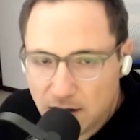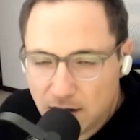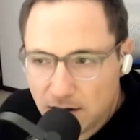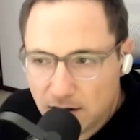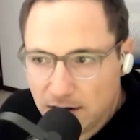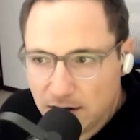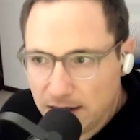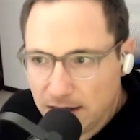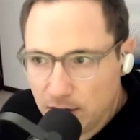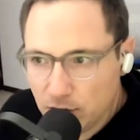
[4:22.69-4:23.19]

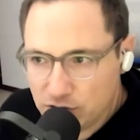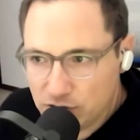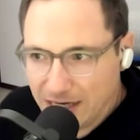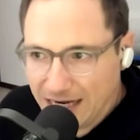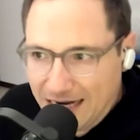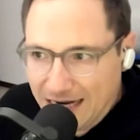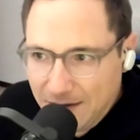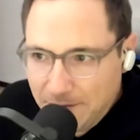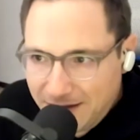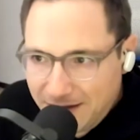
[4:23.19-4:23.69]
de los
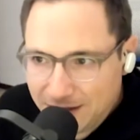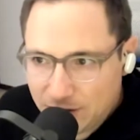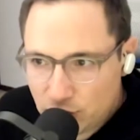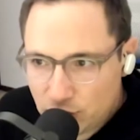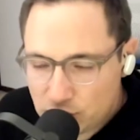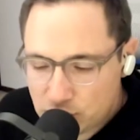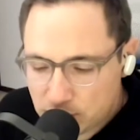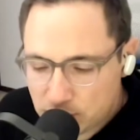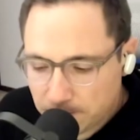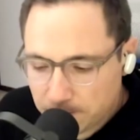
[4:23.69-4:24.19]

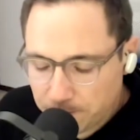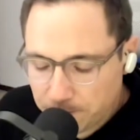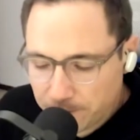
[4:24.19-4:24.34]
elementos